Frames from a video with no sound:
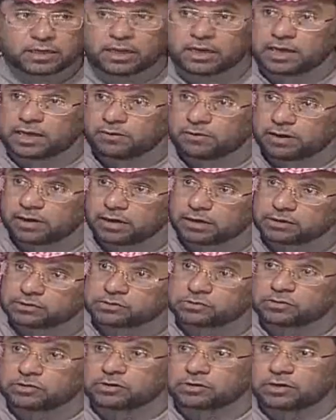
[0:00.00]
على الهواء
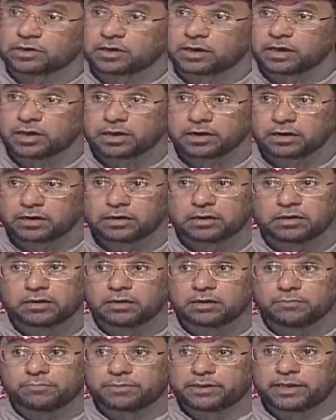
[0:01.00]
اتخذ قرار
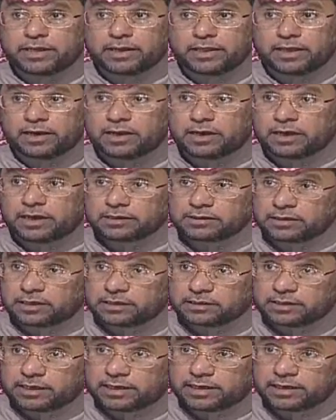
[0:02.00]
بناء على خطا
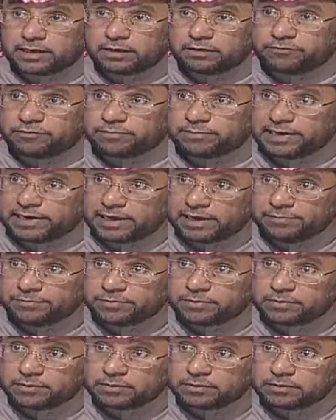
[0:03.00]
اداري في
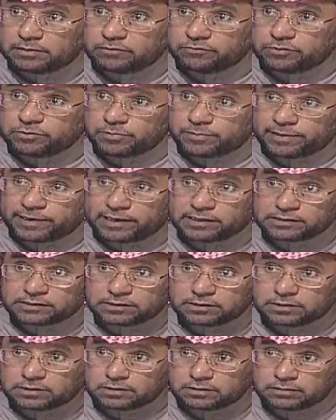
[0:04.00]
الملعب في مباراه
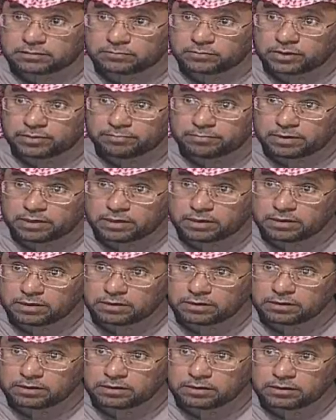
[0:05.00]
آه، مهمه
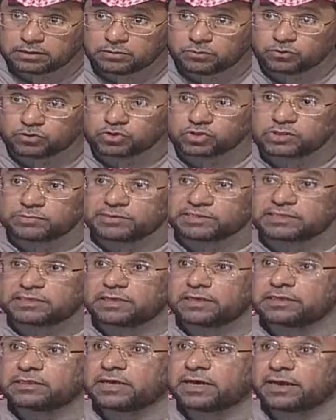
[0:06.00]
وشطبت
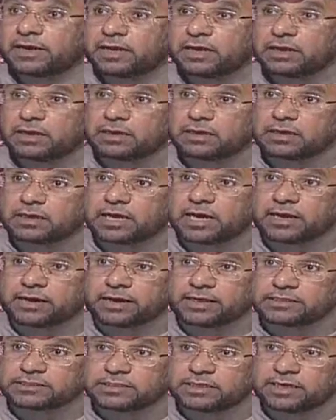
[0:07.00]
الاداره كان
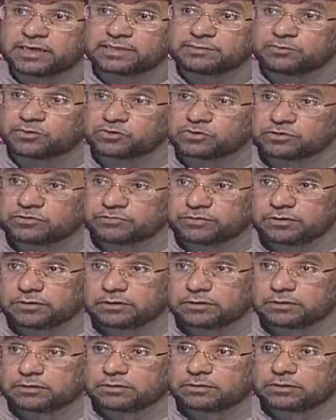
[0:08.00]
رئيس النادي موجود
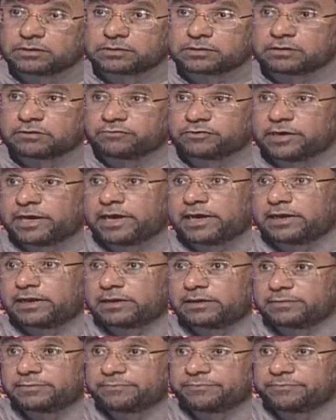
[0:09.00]
في في حائل